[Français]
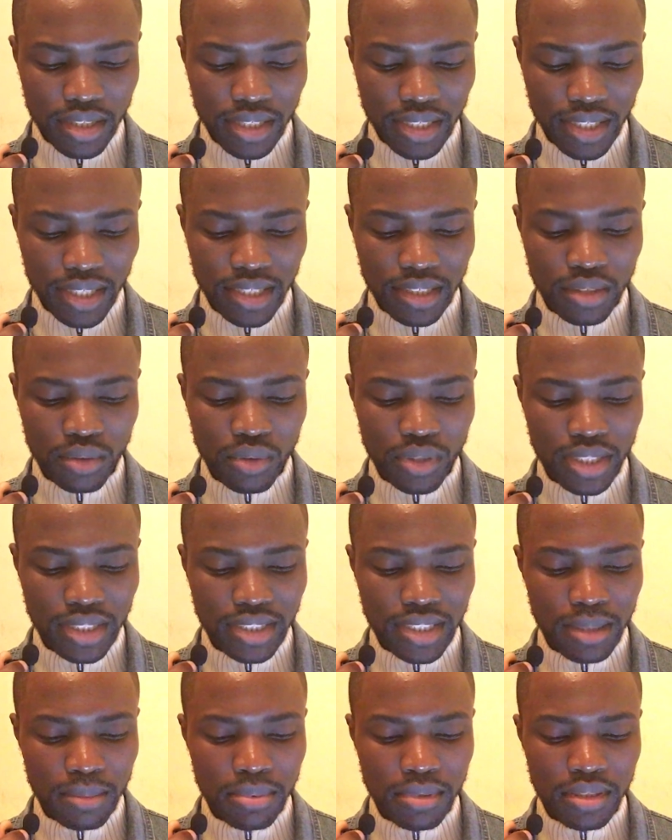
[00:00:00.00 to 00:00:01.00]
les règles
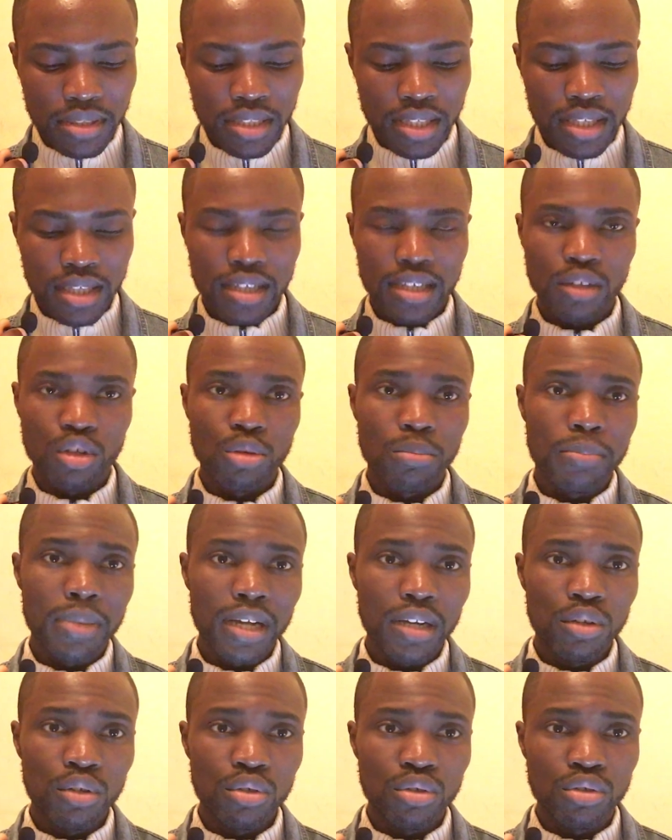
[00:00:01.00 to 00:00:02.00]
établies. Alors
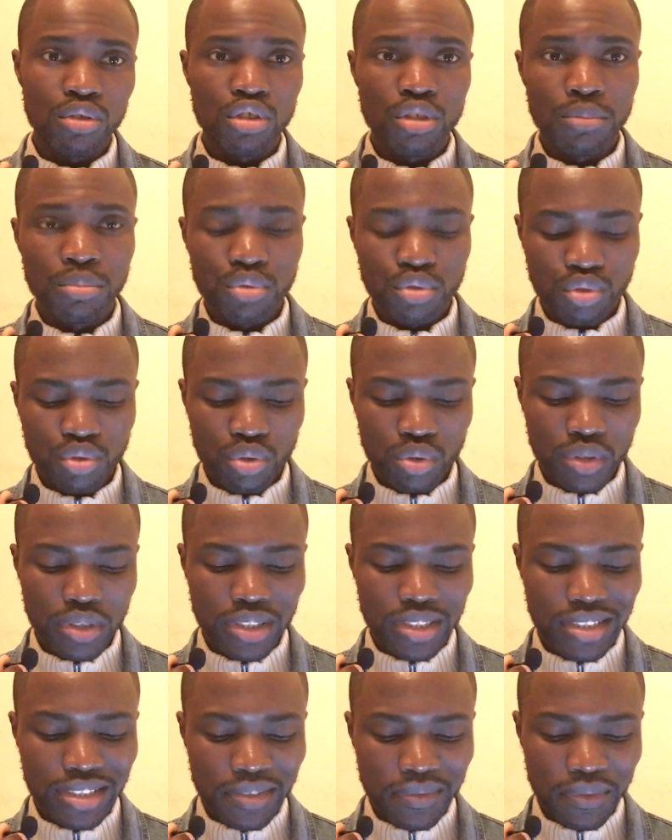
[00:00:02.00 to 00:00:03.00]
parlons comme toujours
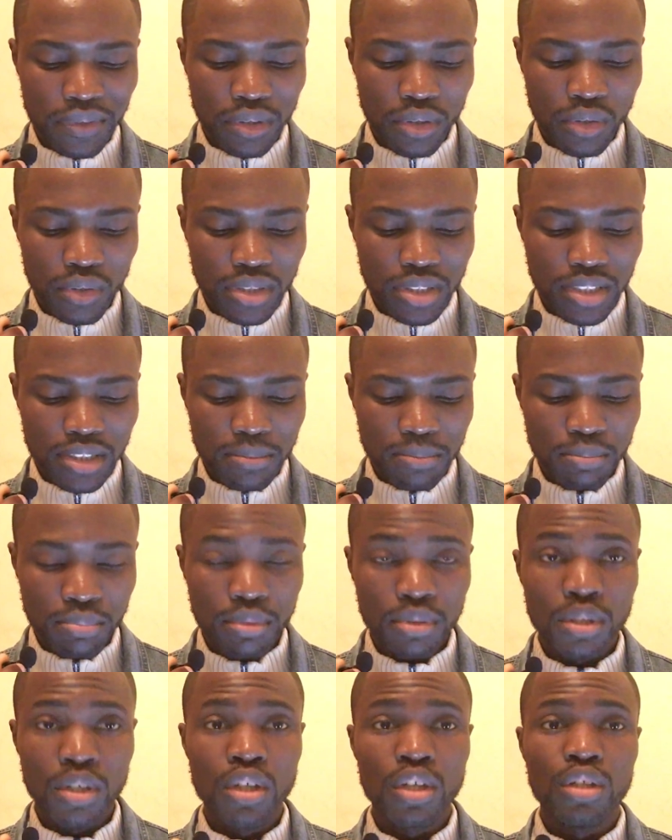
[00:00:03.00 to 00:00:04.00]
des différents types
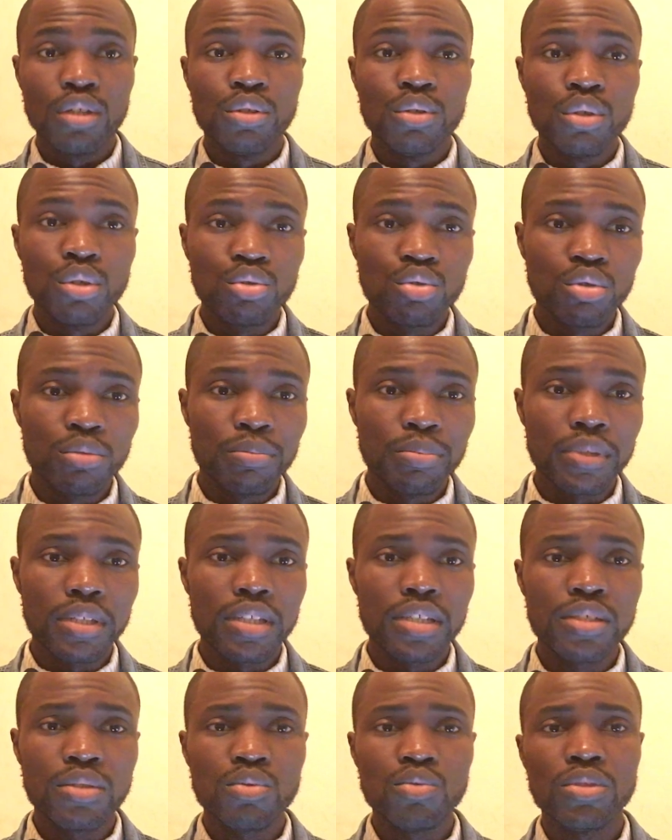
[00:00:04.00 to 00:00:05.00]

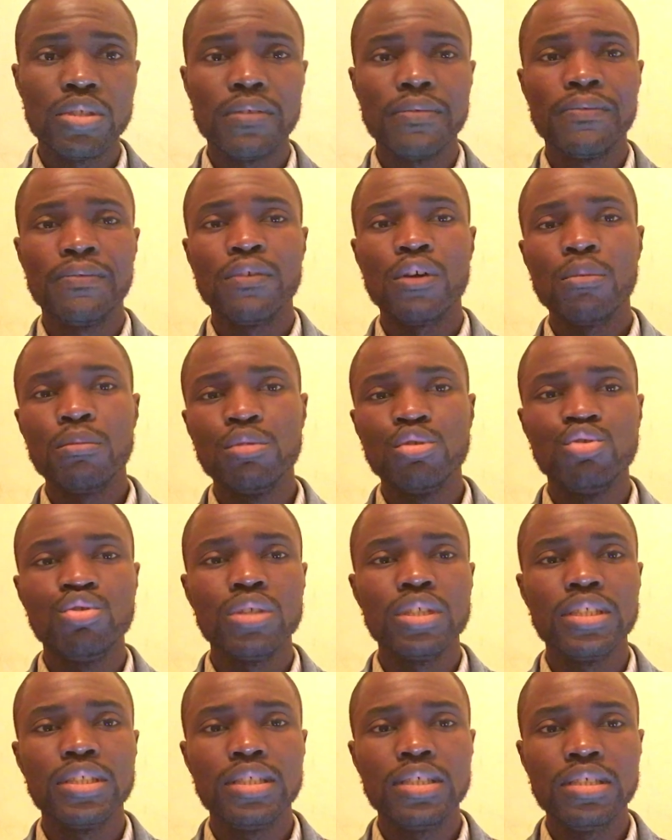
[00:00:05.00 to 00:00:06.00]
d'entreprises ou des formes
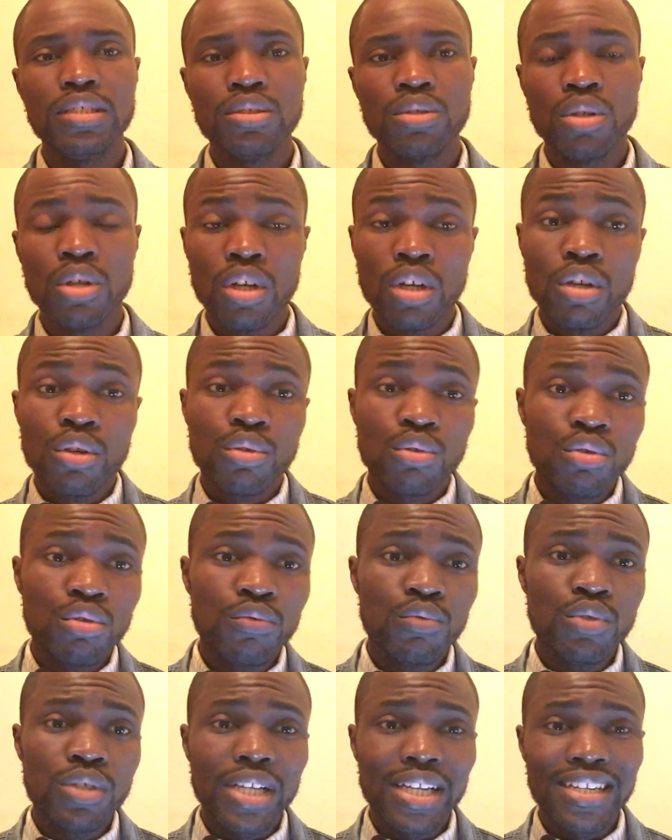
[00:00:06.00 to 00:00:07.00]
juridiques que
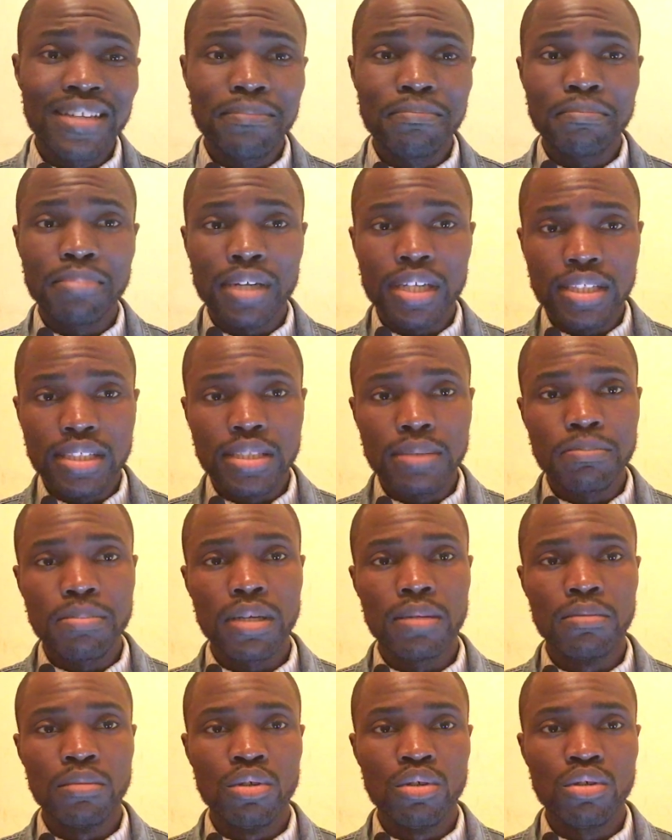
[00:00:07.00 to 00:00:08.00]
vous allez
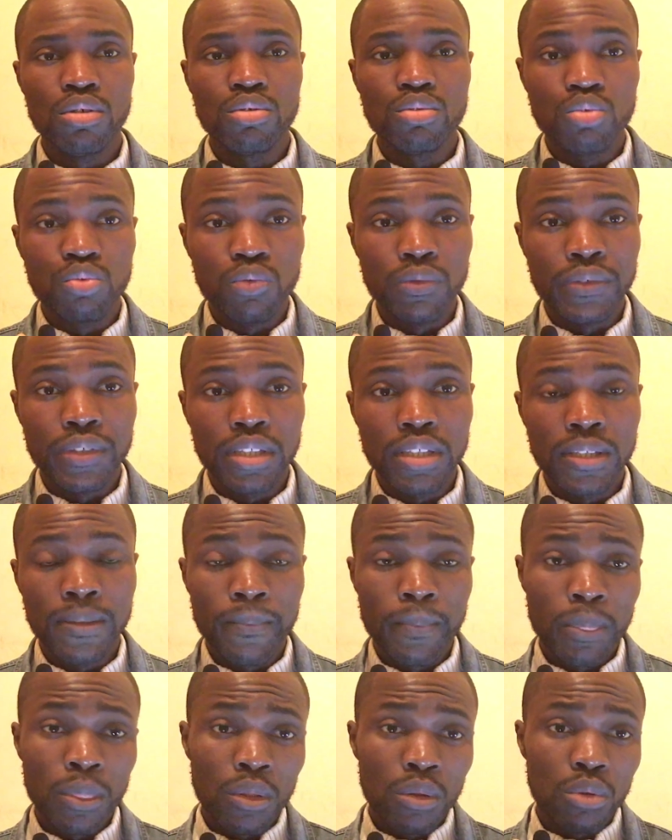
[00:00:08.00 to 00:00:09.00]
principalement trouver
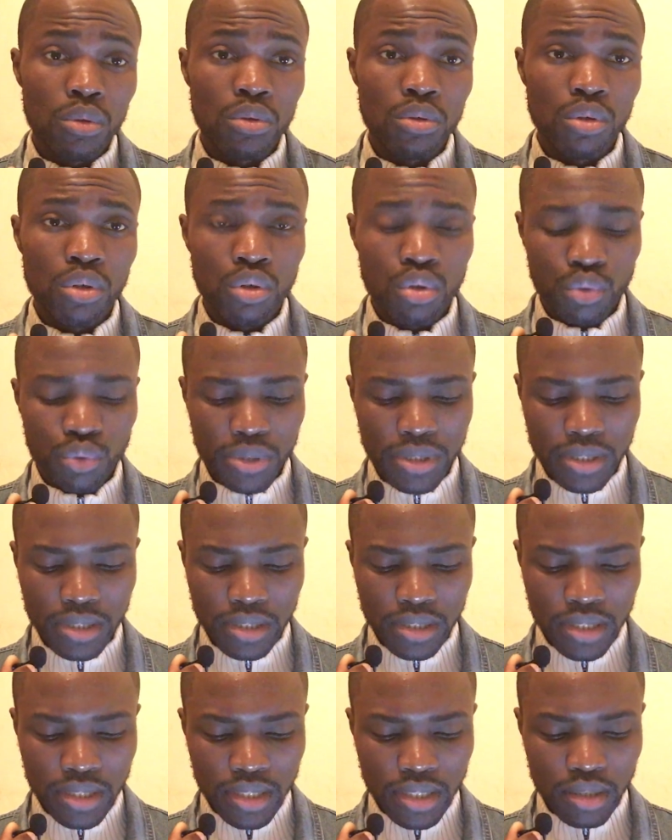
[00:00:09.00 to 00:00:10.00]
euh, en
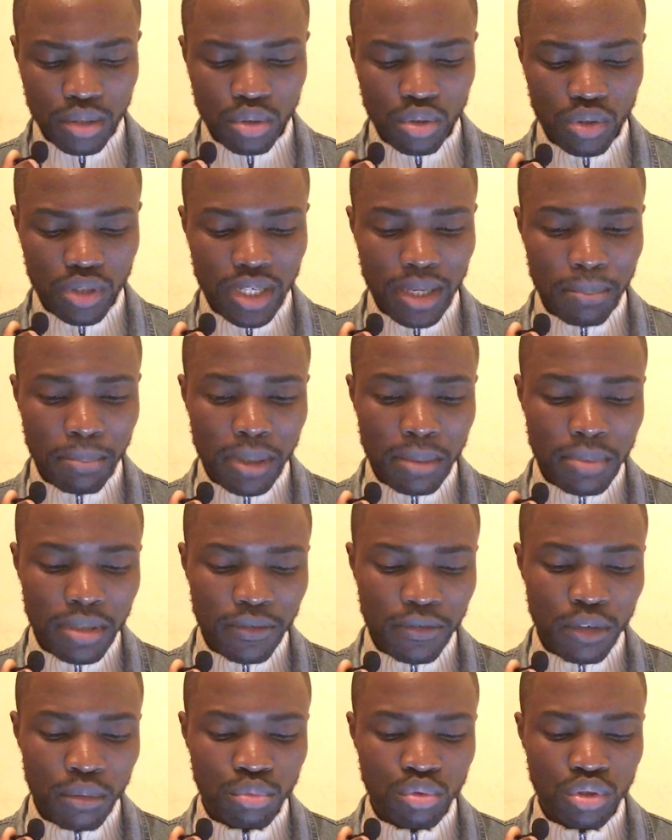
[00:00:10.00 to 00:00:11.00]
Russie. Alors la première
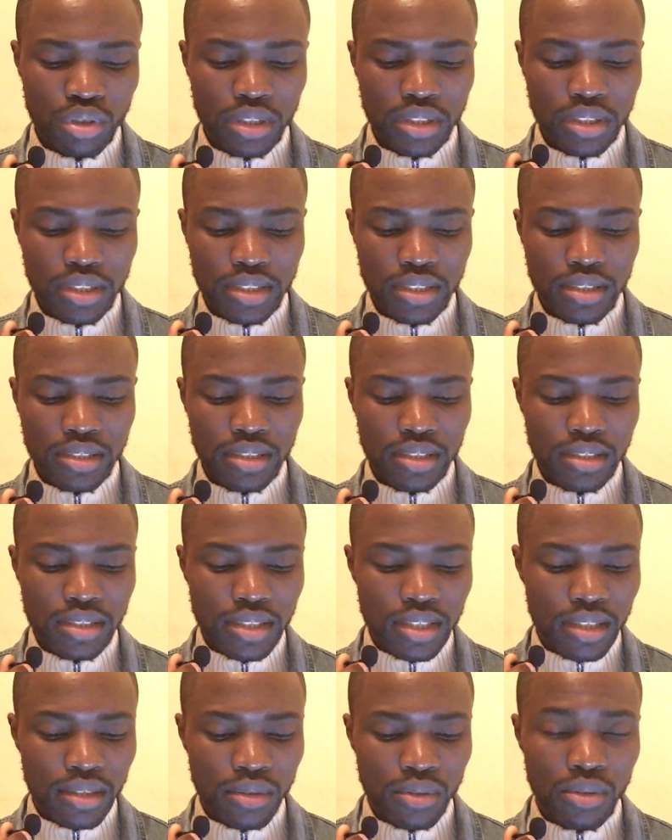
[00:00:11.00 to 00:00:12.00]
forme juridique, c'est
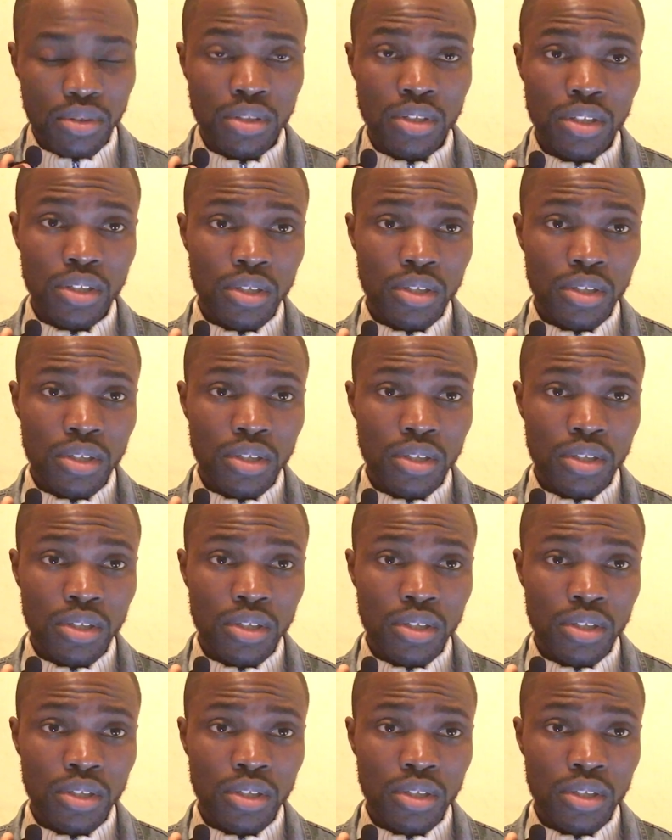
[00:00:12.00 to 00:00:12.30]
celle